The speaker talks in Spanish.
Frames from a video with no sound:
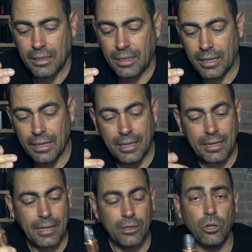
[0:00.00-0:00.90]
que
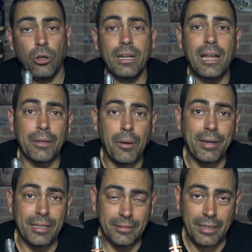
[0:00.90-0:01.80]
era lo de las
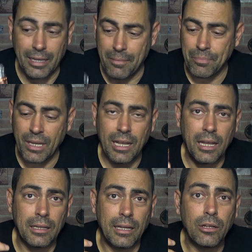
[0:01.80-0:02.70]
rebabas internas.
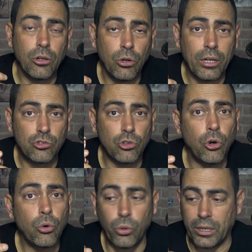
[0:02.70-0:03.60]
En el clon eso no
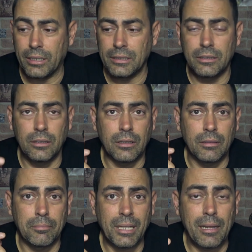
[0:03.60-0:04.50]
ocurre.
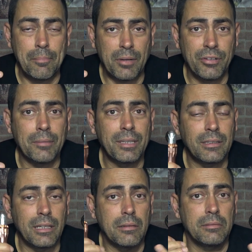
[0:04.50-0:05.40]
Mm, viene
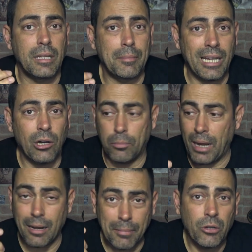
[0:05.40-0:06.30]
perfectamente terminado,
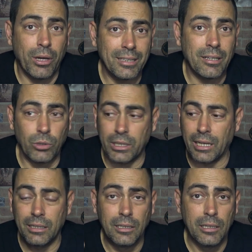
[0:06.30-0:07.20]
al menos en esta
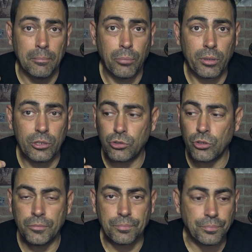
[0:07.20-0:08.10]
unidad, por
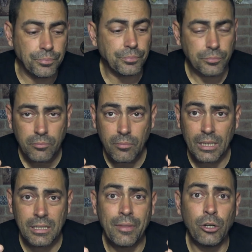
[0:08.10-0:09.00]
dentro
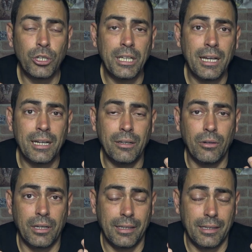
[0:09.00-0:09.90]
y en el original
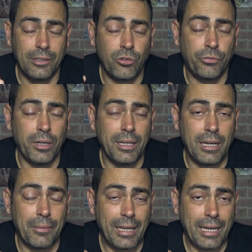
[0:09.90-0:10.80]
eso fue
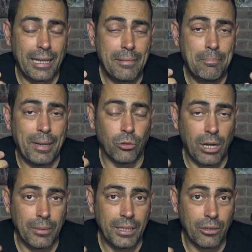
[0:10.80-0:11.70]
la verdad que
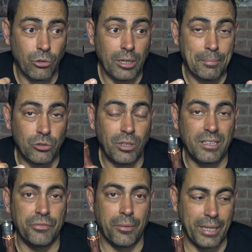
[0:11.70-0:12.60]
imperdonable con respecto a
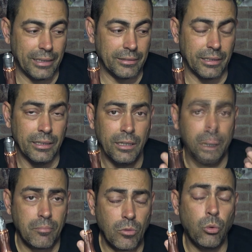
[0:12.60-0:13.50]
este fabricante.
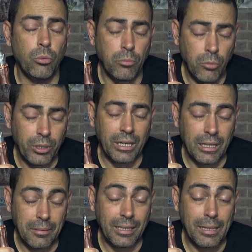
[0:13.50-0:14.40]
Un modelo
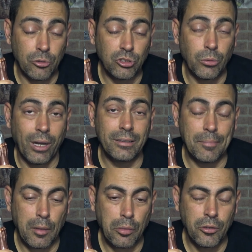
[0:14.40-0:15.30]
que venda dispositivos a este
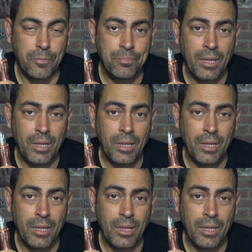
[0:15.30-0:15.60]
precio